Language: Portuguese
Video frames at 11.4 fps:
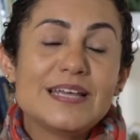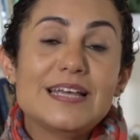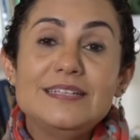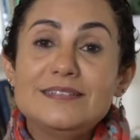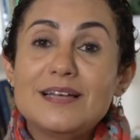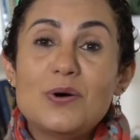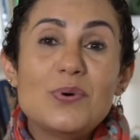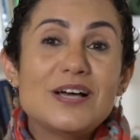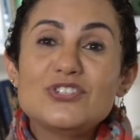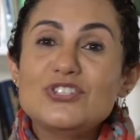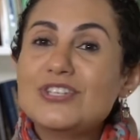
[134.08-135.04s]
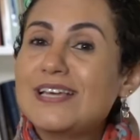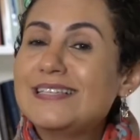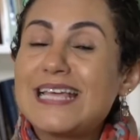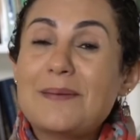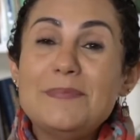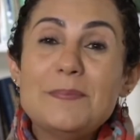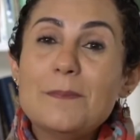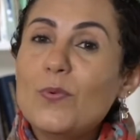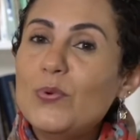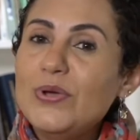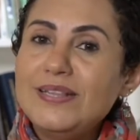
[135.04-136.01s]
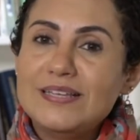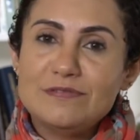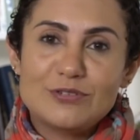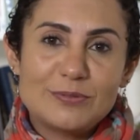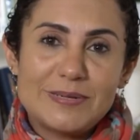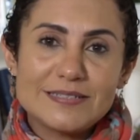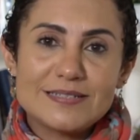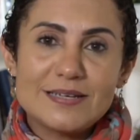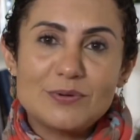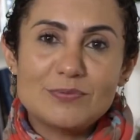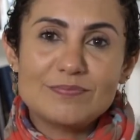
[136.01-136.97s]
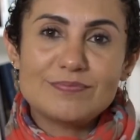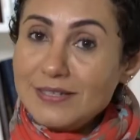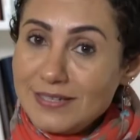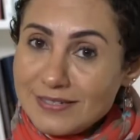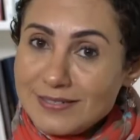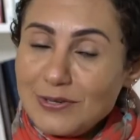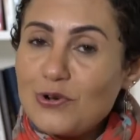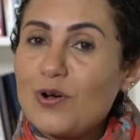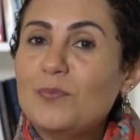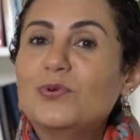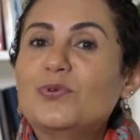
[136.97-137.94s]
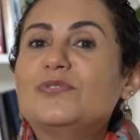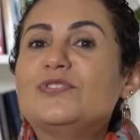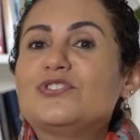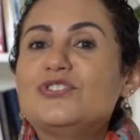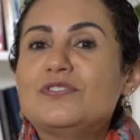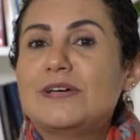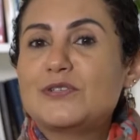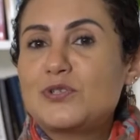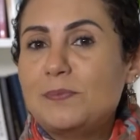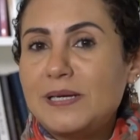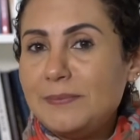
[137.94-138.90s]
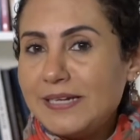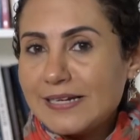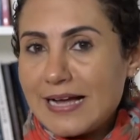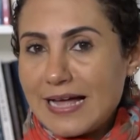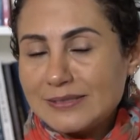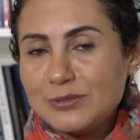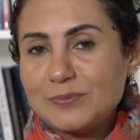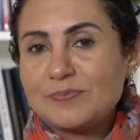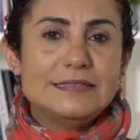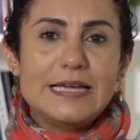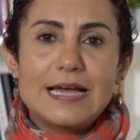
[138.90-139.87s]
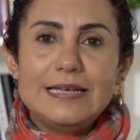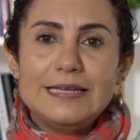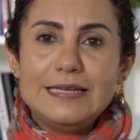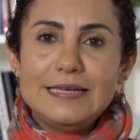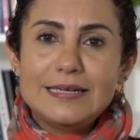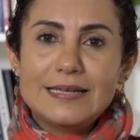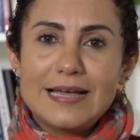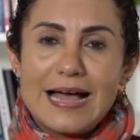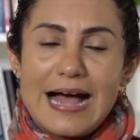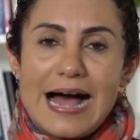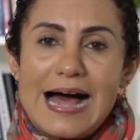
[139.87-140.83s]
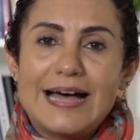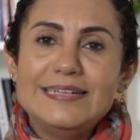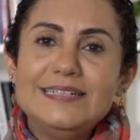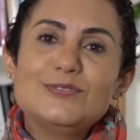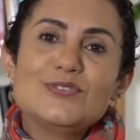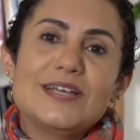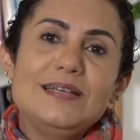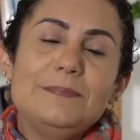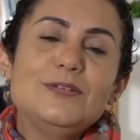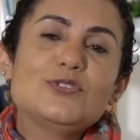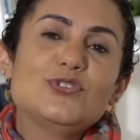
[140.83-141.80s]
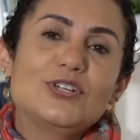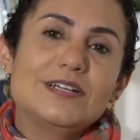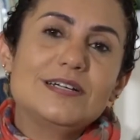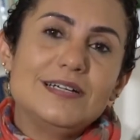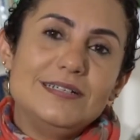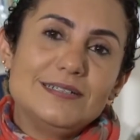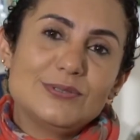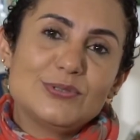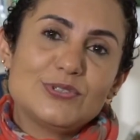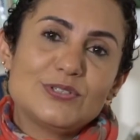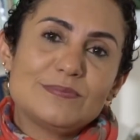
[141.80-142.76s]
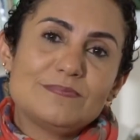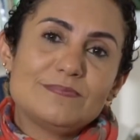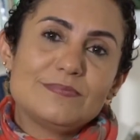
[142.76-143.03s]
Então, a gente recebe muita informação. E assim como quando a gente vai ao supermercado, tem ali a área dos alimentos orgânicos.